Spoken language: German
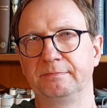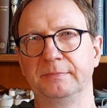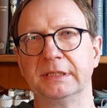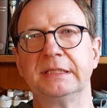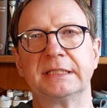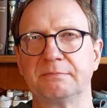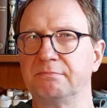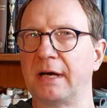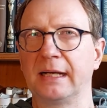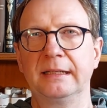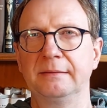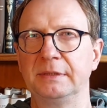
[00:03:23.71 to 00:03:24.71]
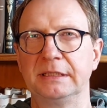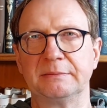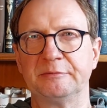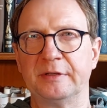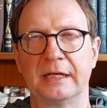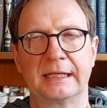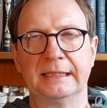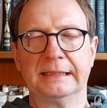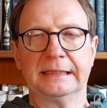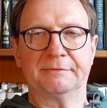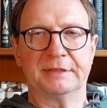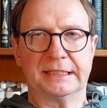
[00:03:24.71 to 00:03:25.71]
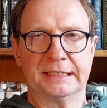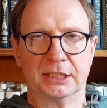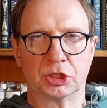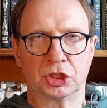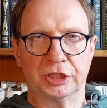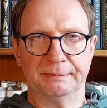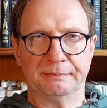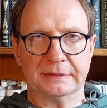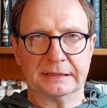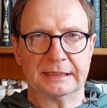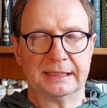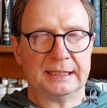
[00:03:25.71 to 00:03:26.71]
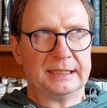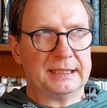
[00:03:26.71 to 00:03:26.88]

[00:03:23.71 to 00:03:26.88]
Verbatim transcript: mit diesem Mann, mit diesem Vater irgendetwas nicht stimmt.